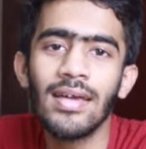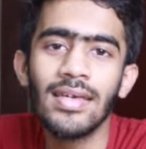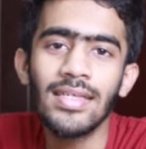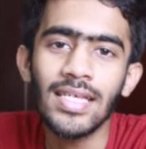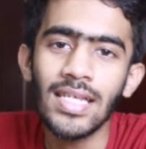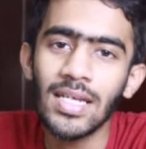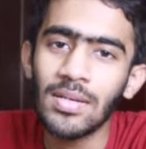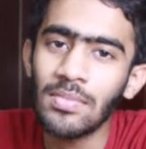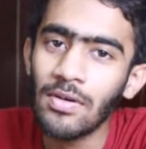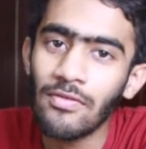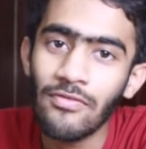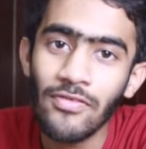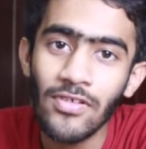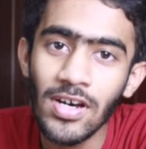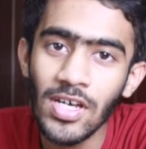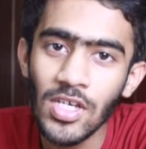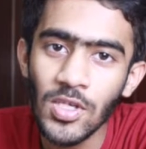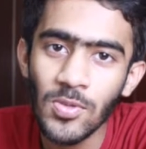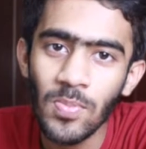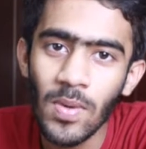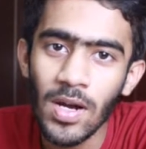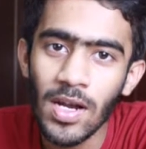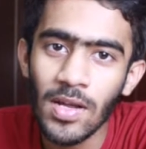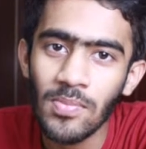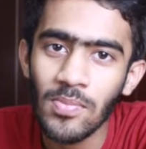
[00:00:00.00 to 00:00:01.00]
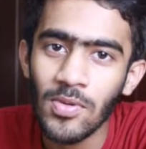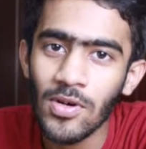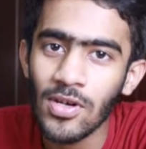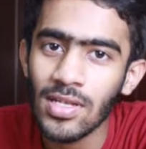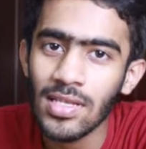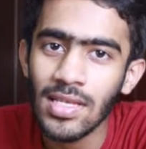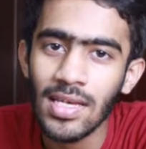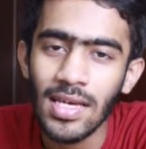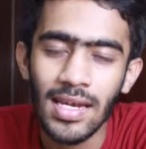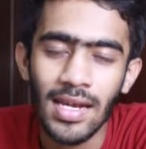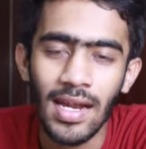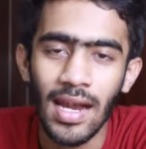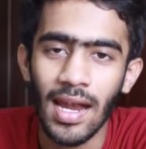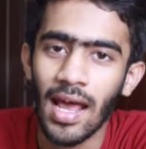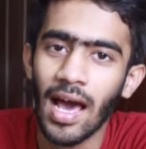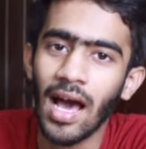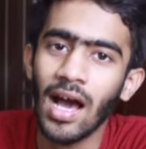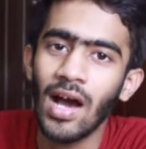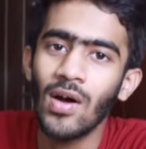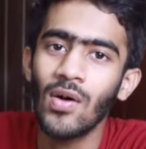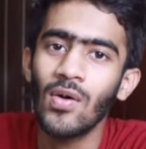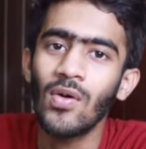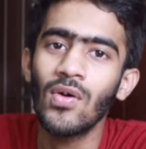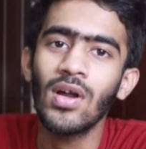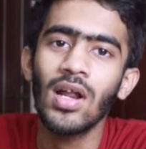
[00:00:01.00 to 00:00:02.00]
இதுக்கு நம்ம ஃபர்ஸ்ட் பண்ண போகிறது என்னென்னா
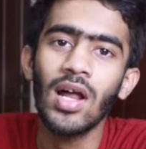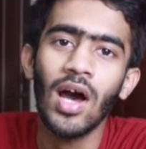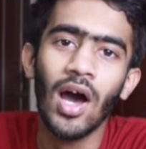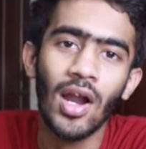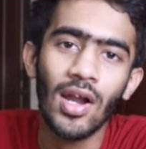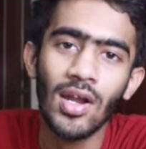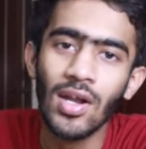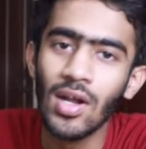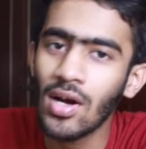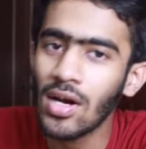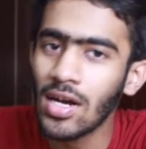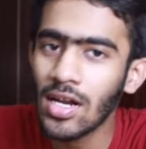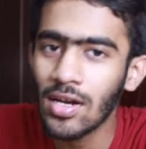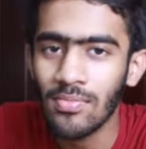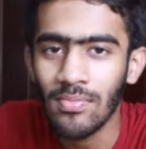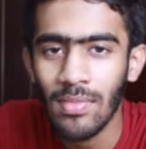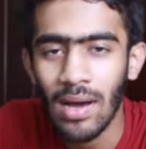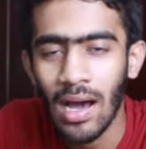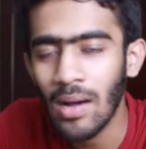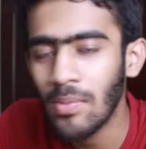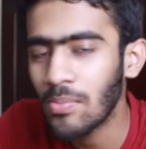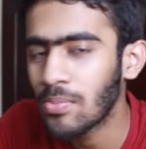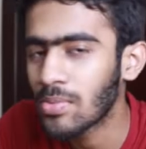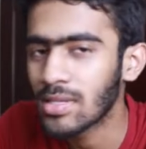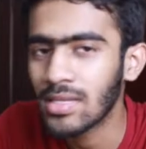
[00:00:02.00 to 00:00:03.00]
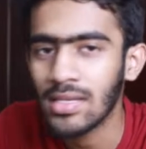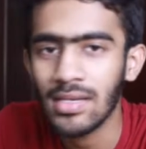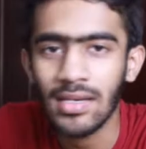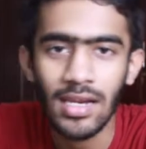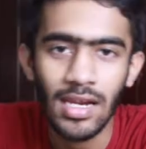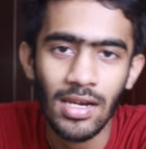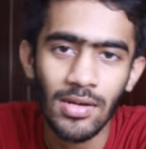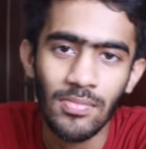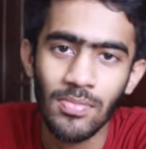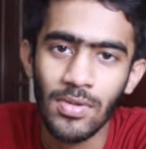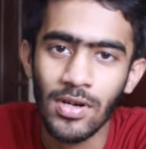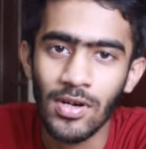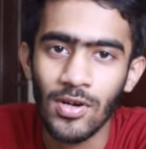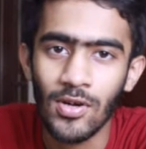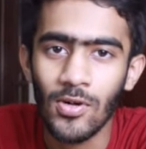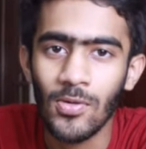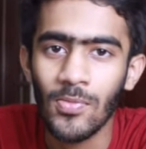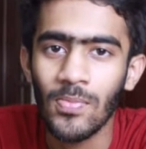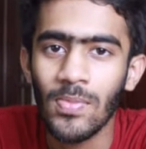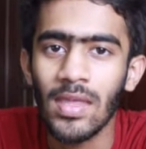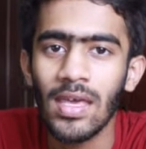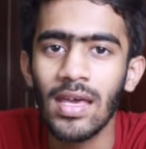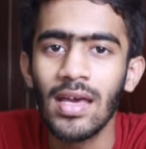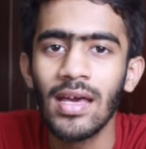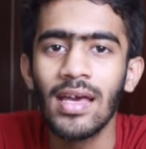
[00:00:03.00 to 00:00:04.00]
ஒரு அன்ஆர்டர்ட் மேப் வந்து க்ரியேட்
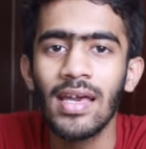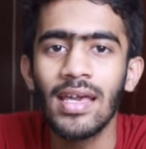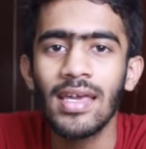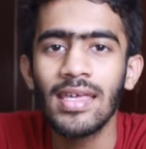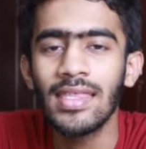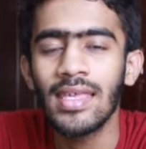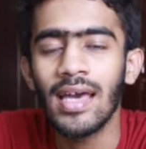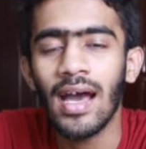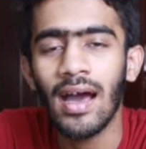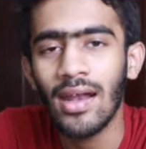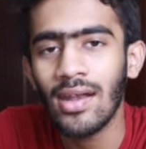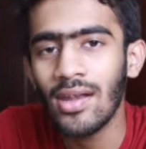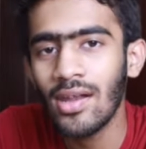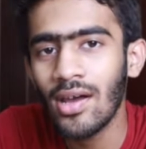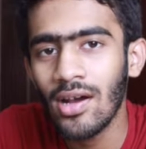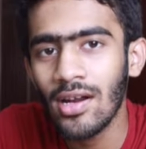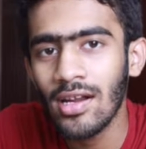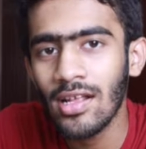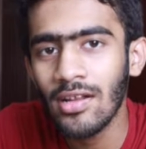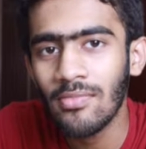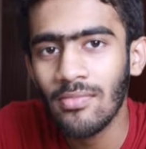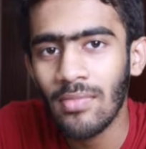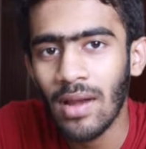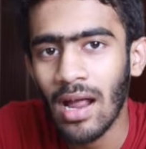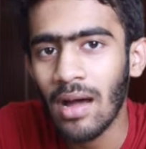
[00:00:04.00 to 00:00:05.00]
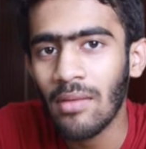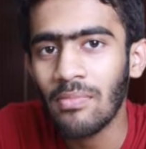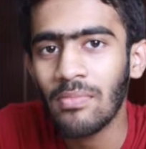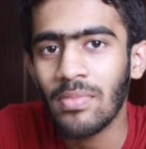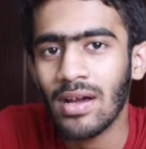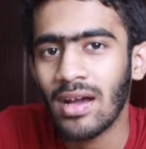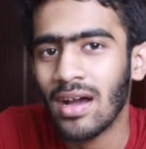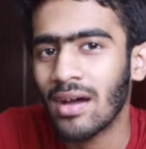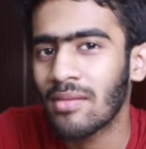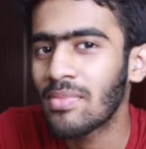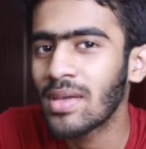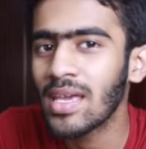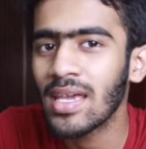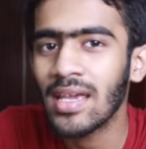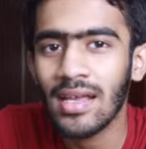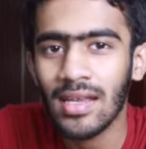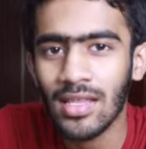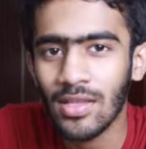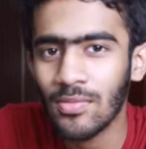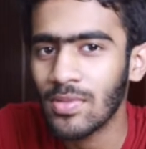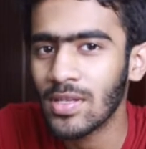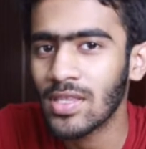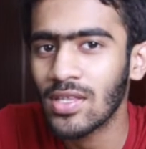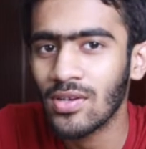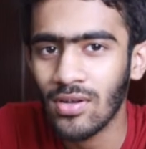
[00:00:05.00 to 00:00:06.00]
பண்ணுறோம் இந்த அன்ஆர்டர் மேப்
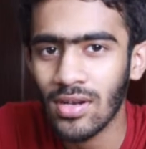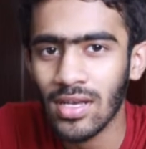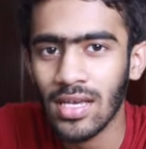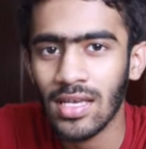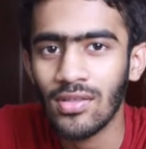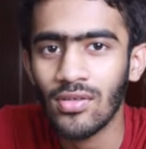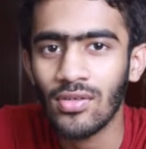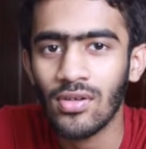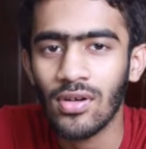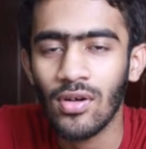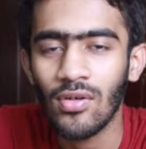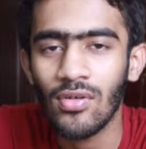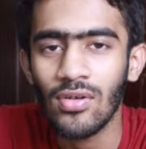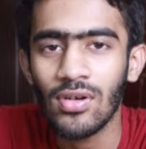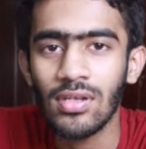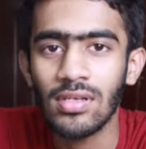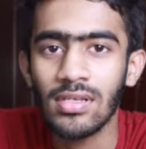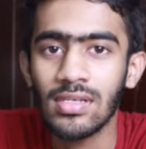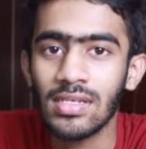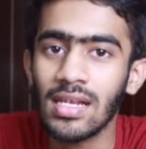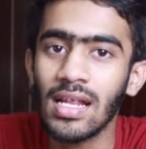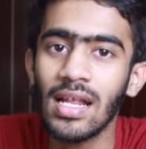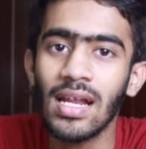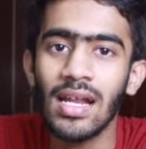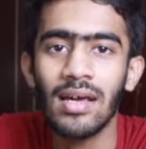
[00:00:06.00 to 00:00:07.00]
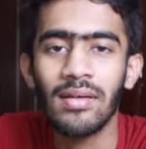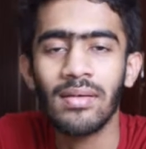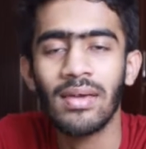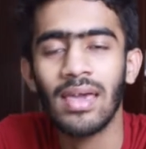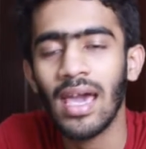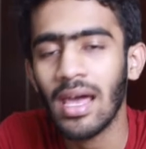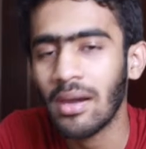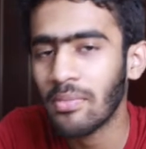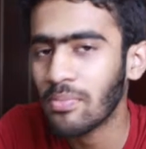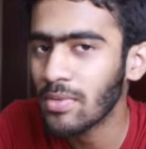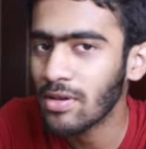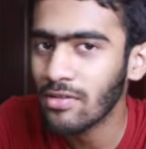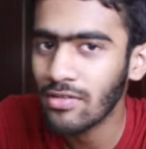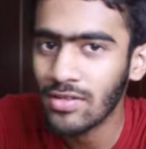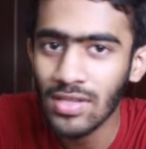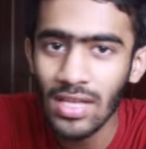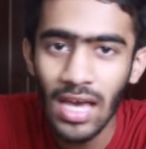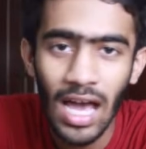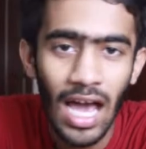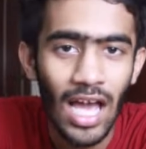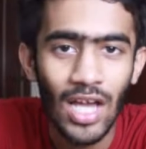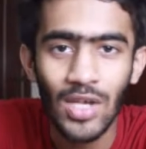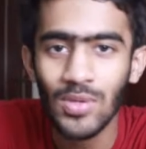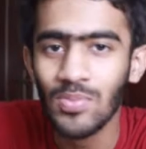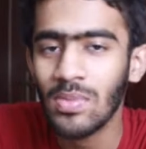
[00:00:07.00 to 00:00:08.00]
அப்படிங்கிறத பற்றி உங்களுக்கு எதுவும் டவுட் இருந்துச்சுன்னா நாங்கள் யாருக்குமே
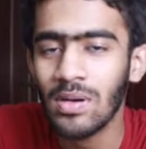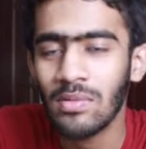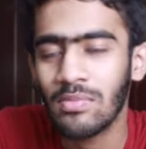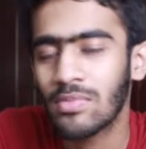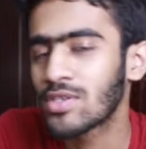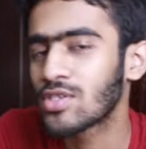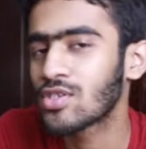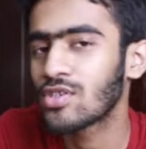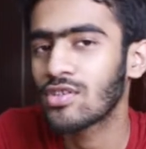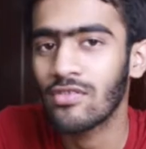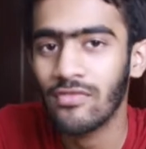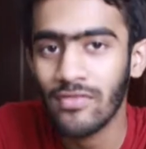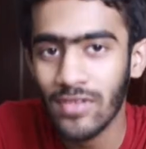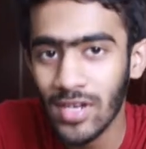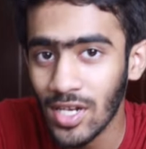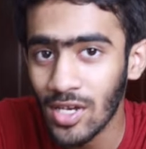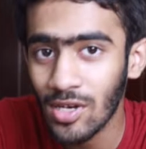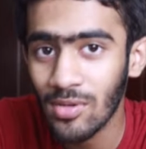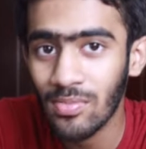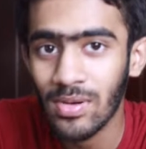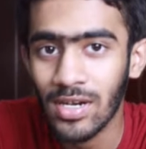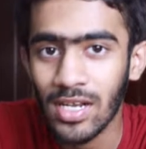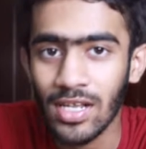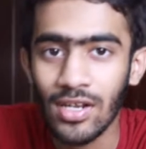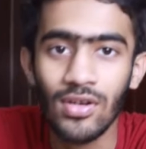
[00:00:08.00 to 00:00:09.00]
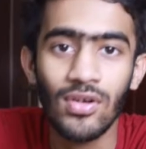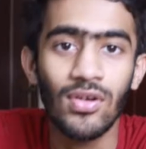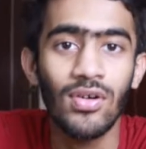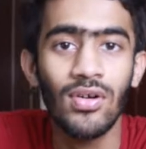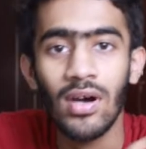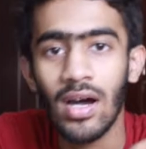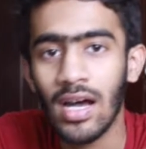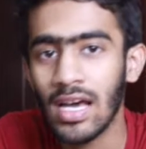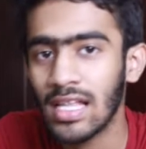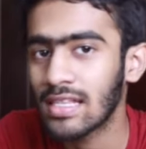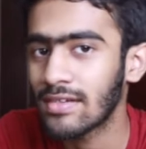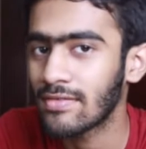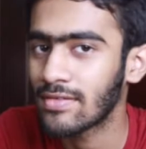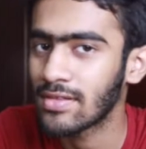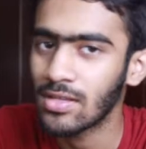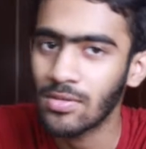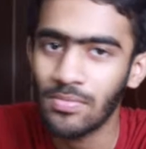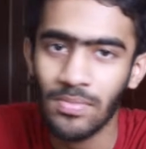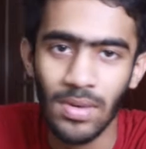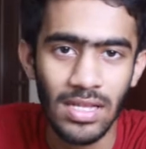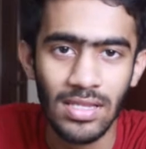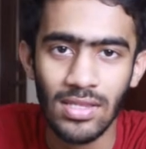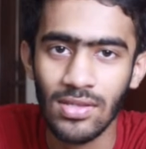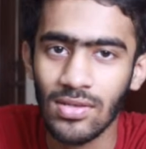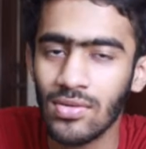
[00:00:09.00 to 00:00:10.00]
வந்து ஹேஷ் மேப் வச்சு ஒரு வீடியோ பண்ணியிருக்கோம் அதை
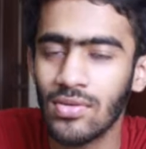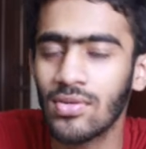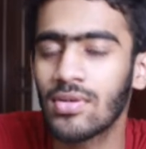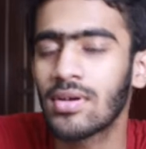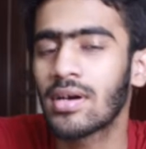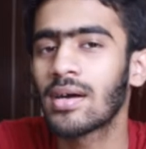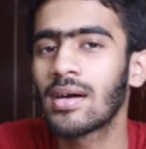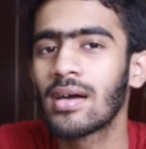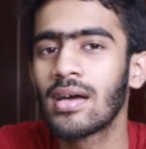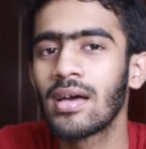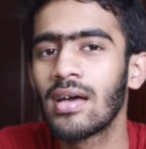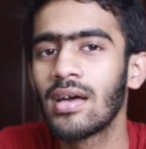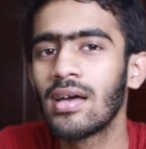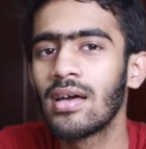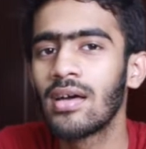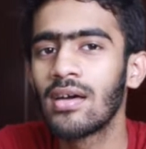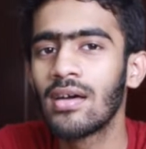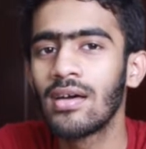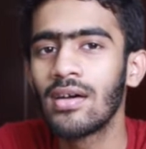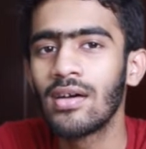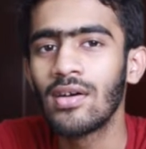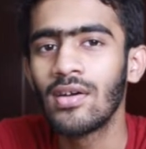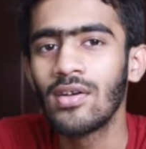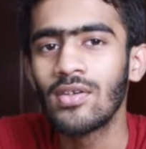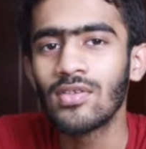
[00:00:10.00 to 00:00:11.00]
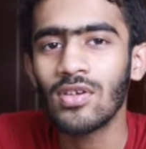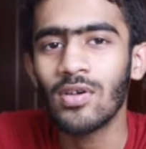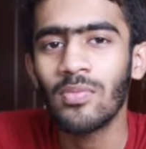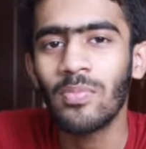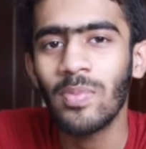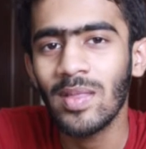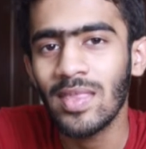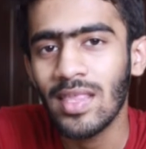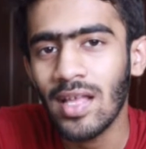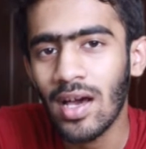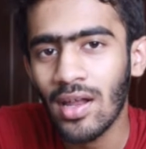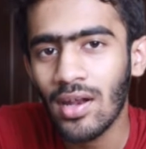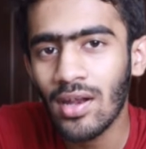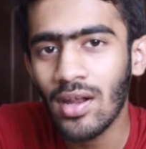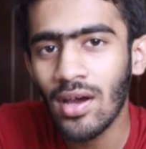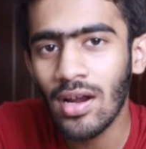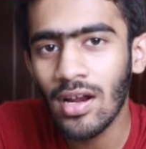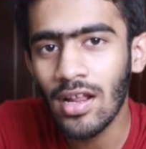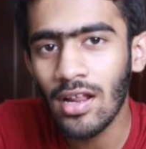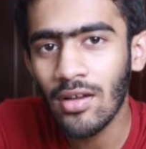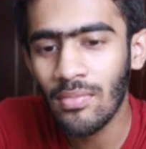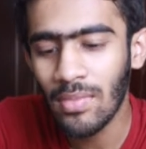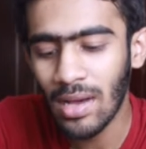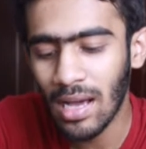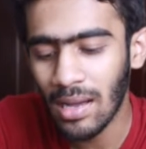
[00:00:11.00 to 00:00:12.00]
வந்து பார்த்துக்கோங்க ஸோ இப்போ இந்த
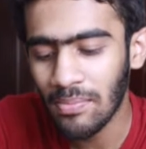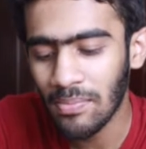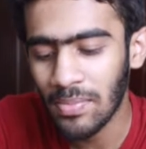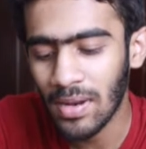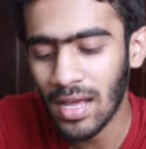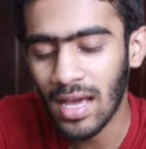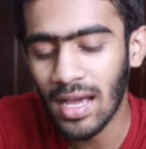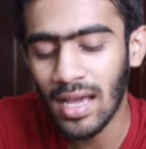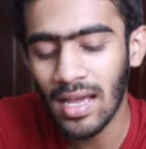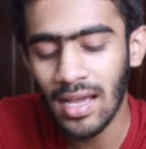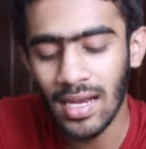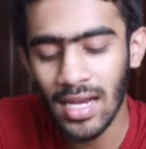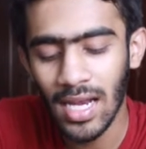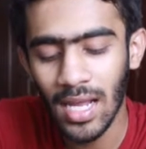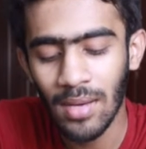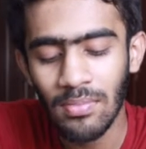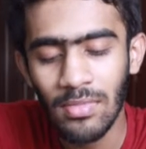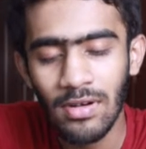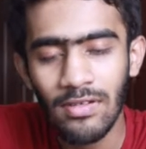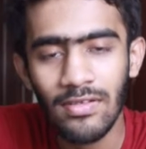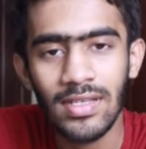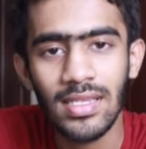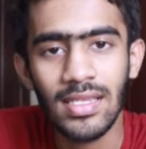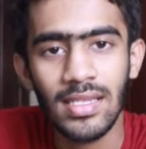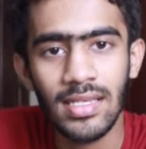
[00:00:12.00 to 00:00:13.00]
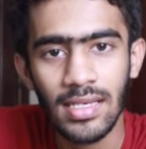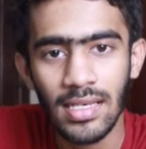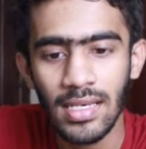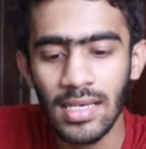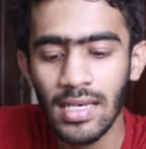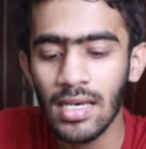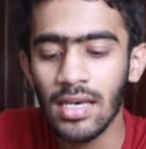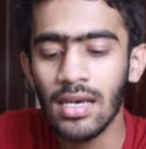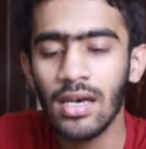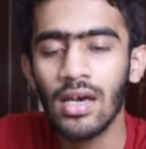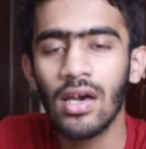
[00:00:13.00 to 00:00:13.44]
அன்ஆர்டர் மேப்பில் நம்ம வந்து